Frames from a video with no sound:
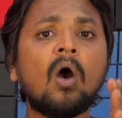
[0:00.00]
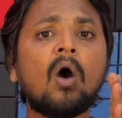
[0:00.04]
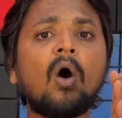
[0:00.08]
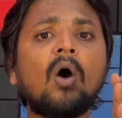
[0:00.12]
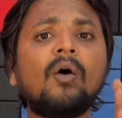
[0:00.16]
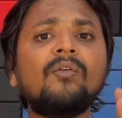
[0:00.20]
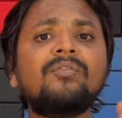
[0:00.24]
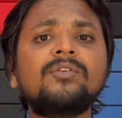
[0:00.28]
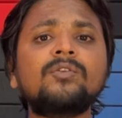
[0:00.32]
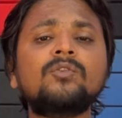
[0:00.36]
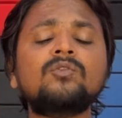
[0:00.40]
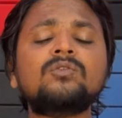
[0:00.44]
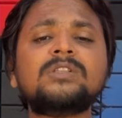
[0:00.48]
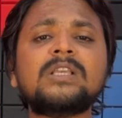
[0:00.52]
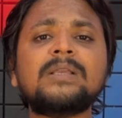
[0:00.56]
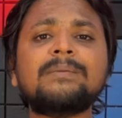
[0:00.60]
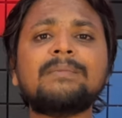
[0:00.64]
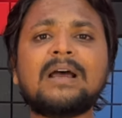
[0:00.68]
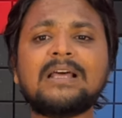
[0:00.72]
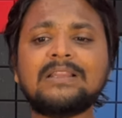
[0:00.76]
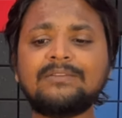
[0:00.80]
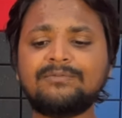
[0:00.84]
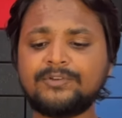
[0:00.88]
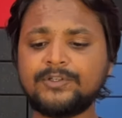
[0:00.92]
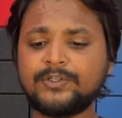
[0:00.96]
और फिर उसके
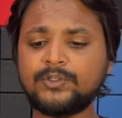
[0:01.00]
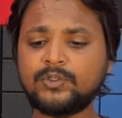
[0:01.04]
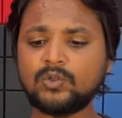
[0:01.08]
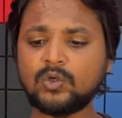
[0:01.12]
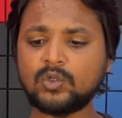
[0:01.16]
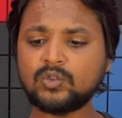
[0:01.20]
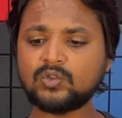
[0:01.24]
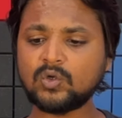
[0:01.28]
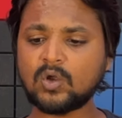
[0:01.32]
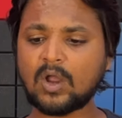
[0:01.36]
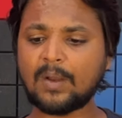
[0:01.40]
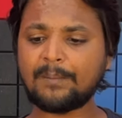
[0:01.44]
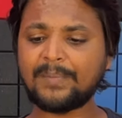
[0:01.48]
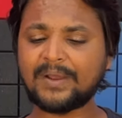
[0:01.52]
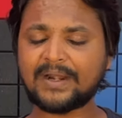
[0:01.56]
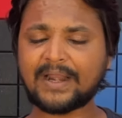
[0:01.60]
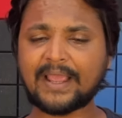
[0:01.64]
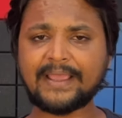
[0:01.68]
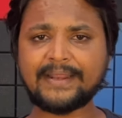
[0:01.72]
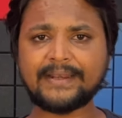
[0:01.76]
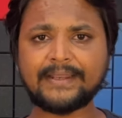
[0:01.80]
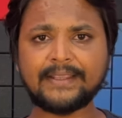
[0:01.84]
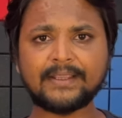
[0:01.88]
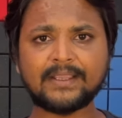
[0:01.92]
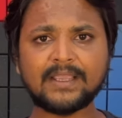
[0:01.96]
बाद वीडियो जो आप
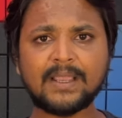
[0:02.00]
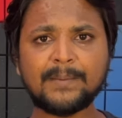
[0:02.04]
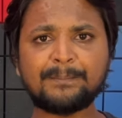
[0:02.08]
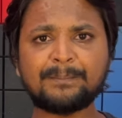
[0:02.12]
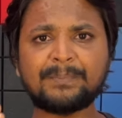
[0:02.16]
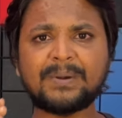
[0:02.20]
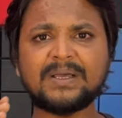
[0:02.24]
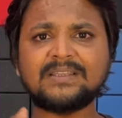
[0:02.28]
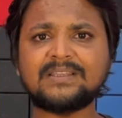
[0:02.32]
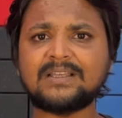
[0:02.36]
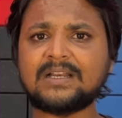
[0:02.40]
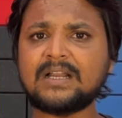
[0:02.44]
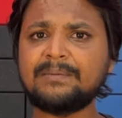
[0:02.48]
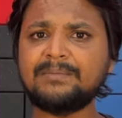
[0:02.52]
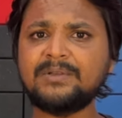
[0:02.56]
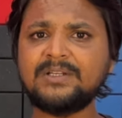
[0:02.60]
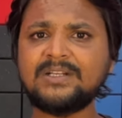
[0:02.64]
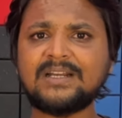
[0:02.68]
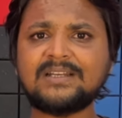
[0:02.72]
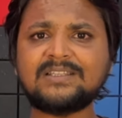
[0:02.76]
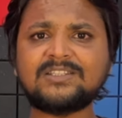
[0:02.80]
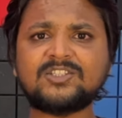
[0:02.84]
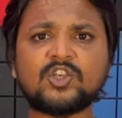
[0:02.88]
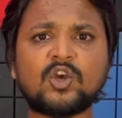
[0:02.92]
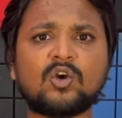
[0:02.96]
बनाए रहेंगे पंद्रह
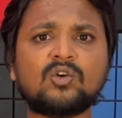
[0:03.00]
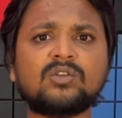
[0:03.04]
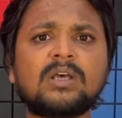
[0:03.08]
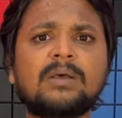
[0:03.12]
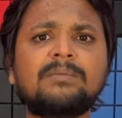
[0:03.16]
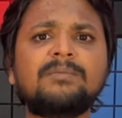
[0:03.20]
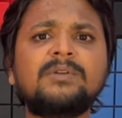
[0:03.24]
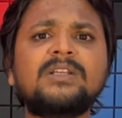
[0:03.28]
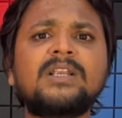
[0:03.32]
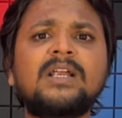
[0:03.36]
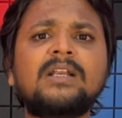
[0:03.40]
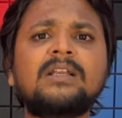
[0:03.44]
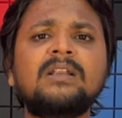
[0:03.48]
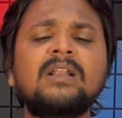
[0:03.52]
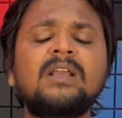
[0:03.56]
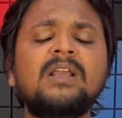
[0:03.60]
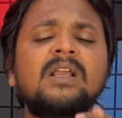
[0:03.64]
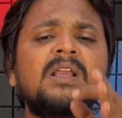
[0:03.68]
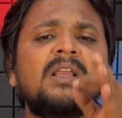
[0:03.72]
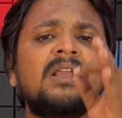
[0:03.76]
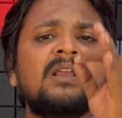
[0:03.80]
मिनट चौदह मिनट